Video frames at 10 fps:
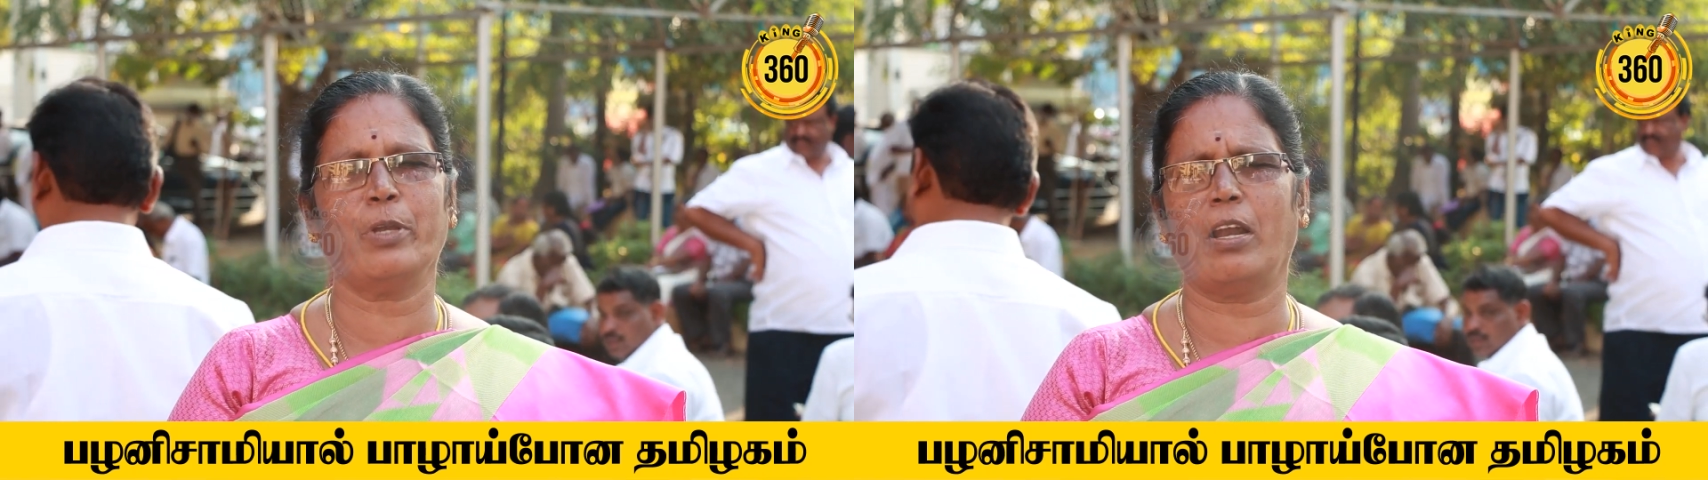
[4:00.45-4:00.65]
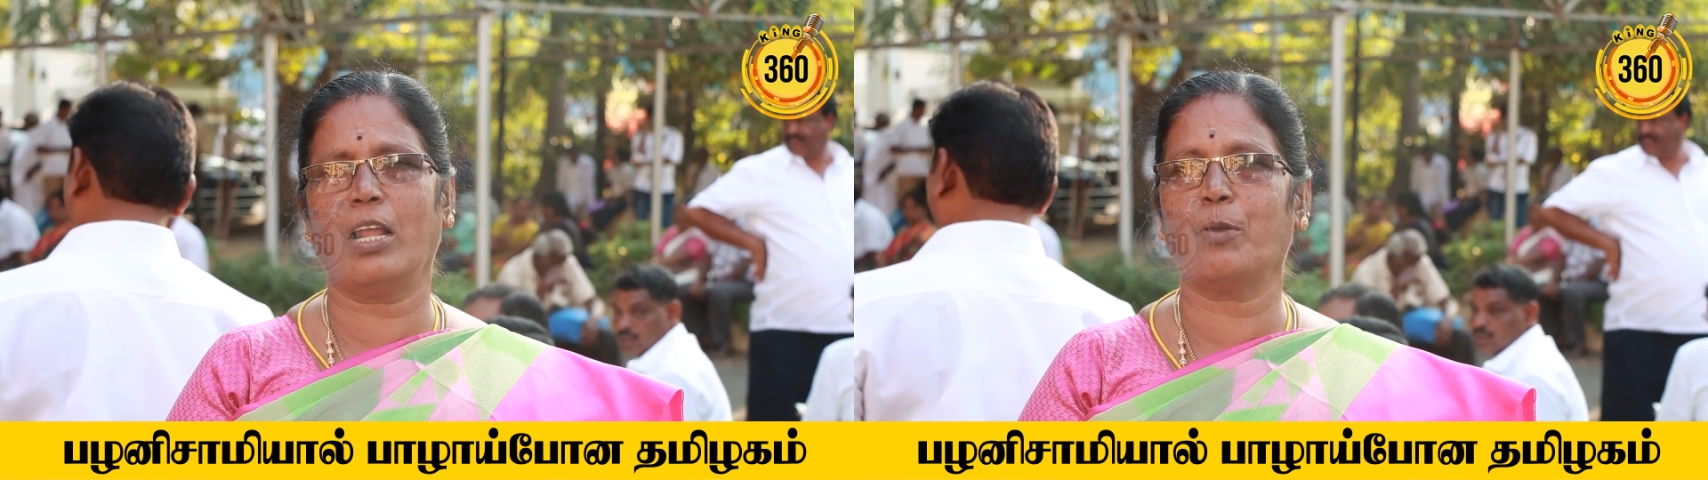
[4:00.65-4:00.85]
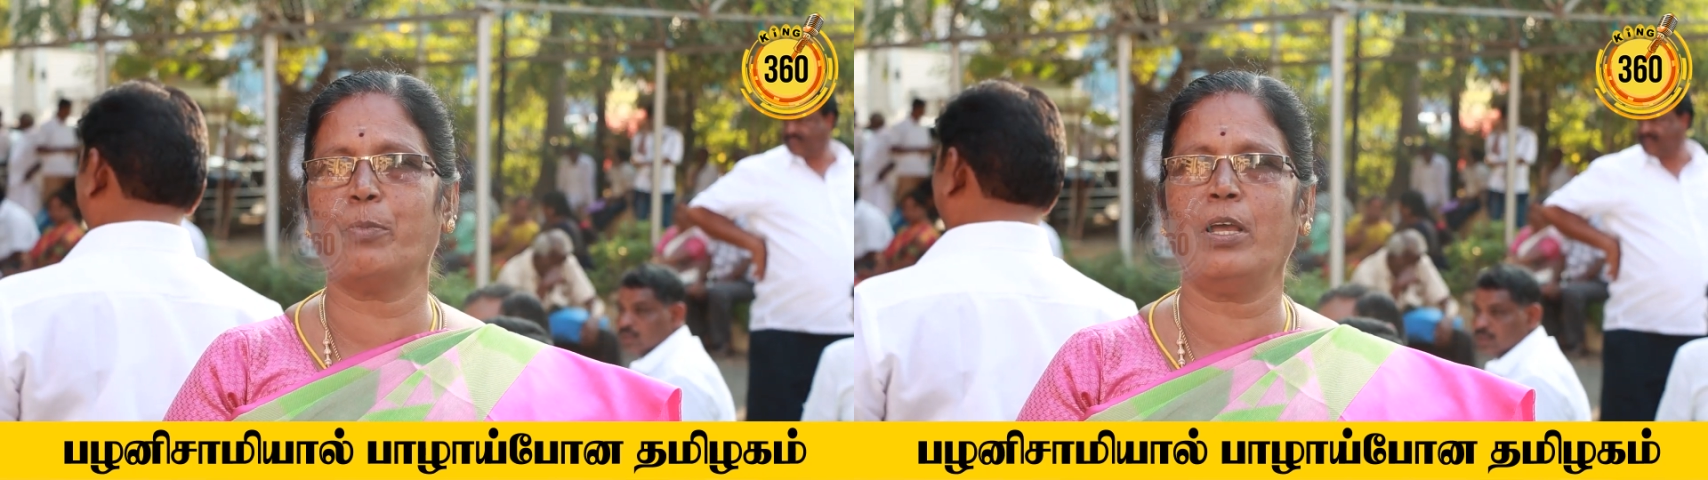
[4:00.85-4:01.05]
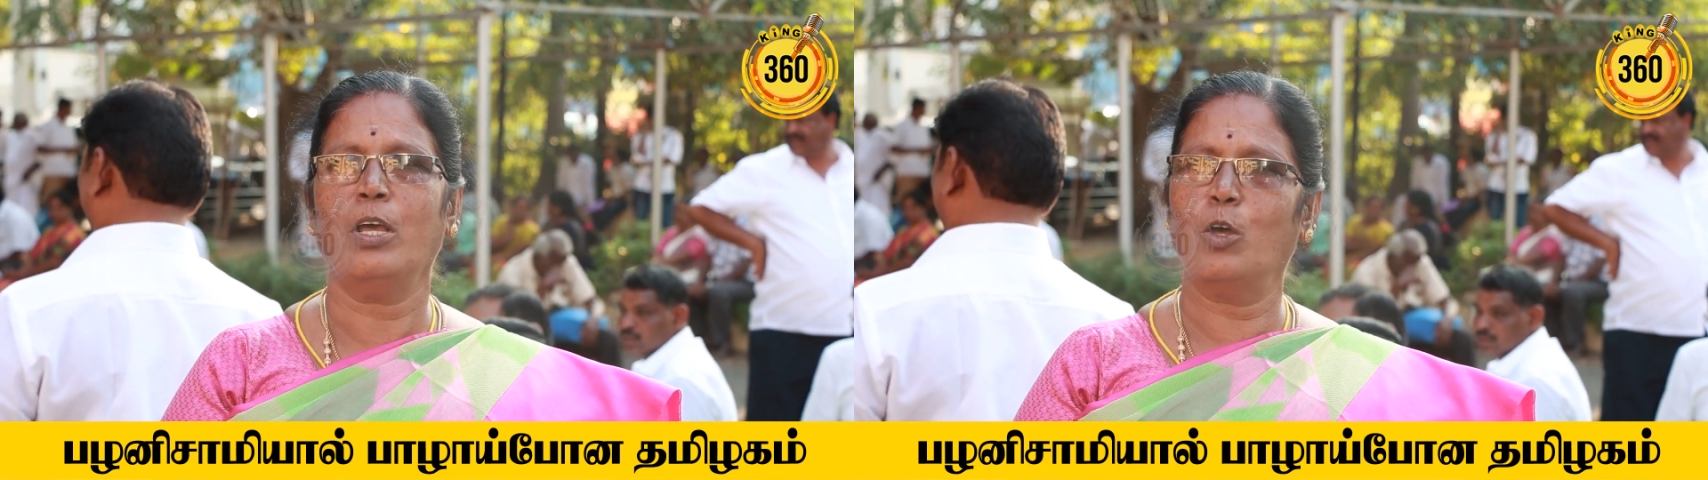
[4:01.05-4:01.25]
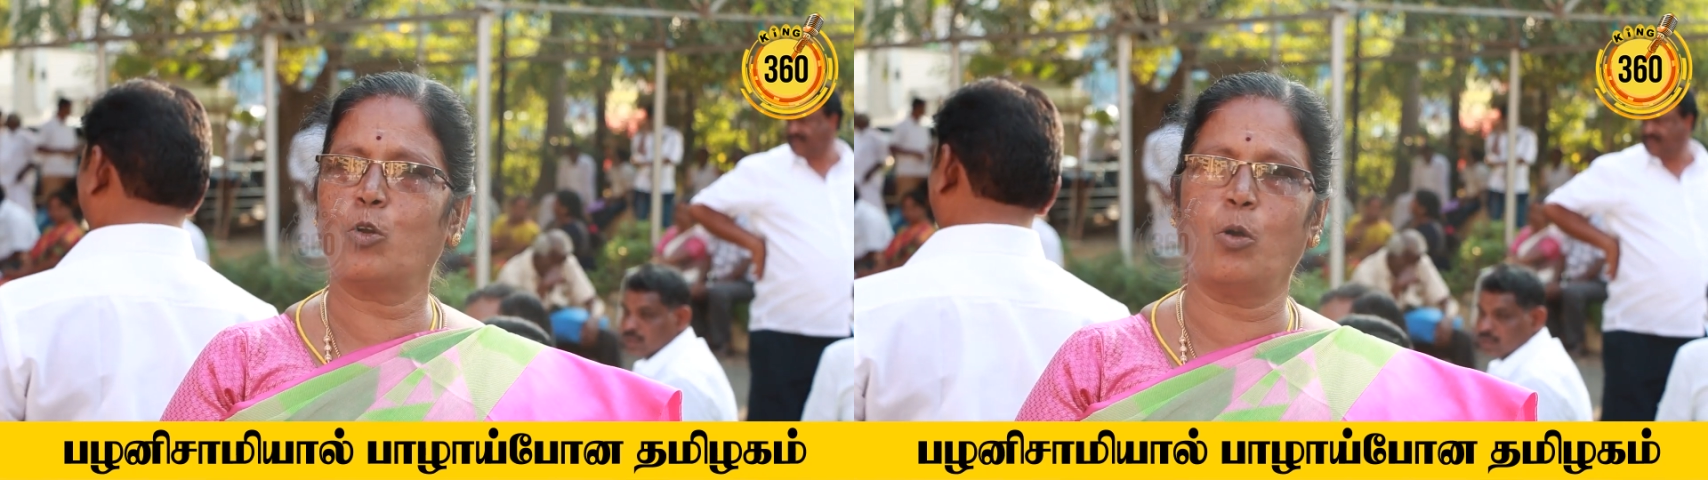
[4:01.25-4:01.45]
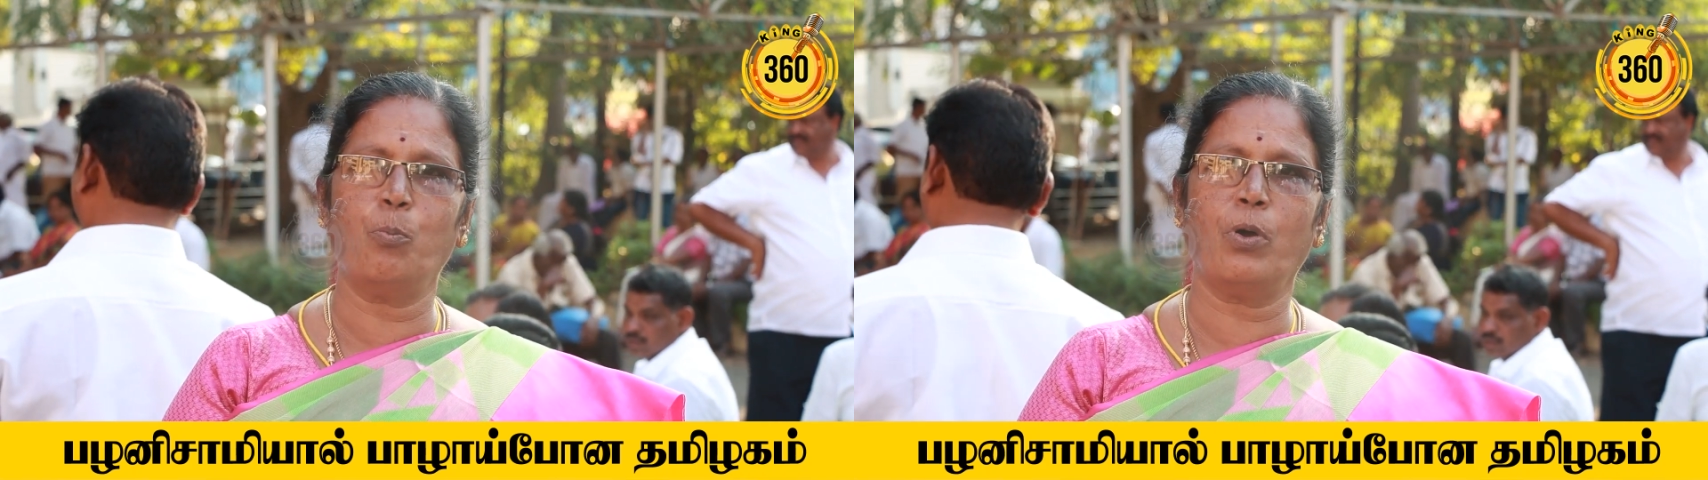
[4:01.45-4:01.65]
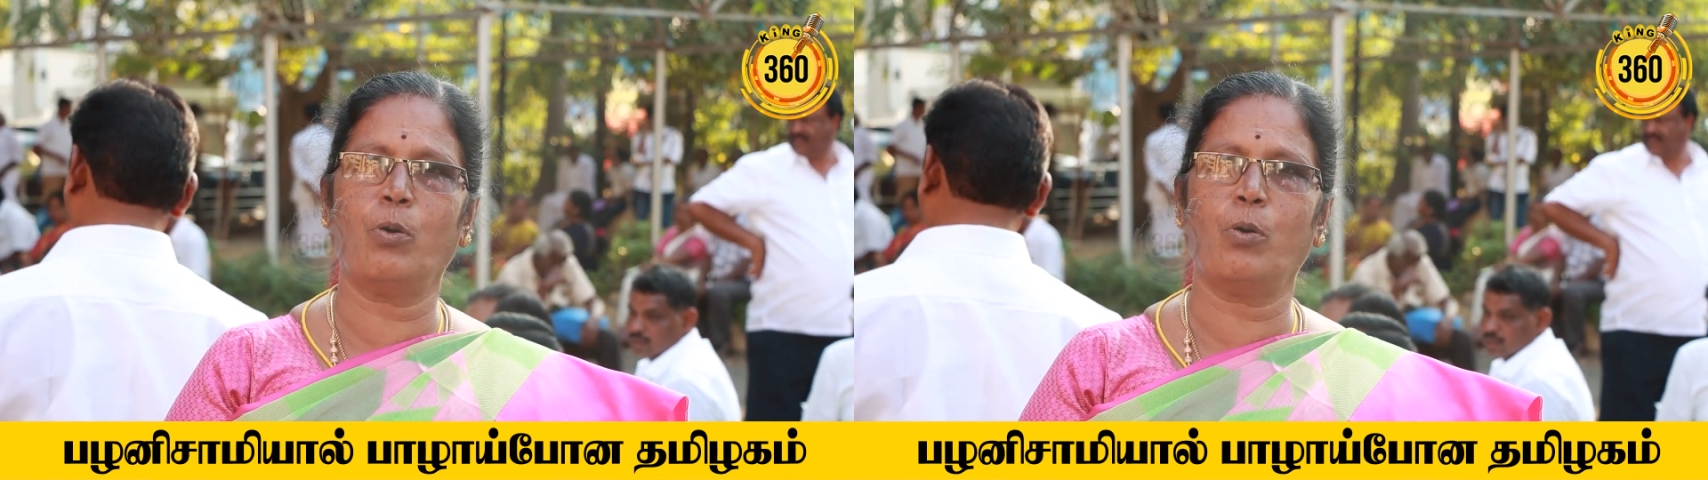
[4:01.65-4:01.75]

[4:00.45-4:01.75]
எல்லாருமே ரொம்ப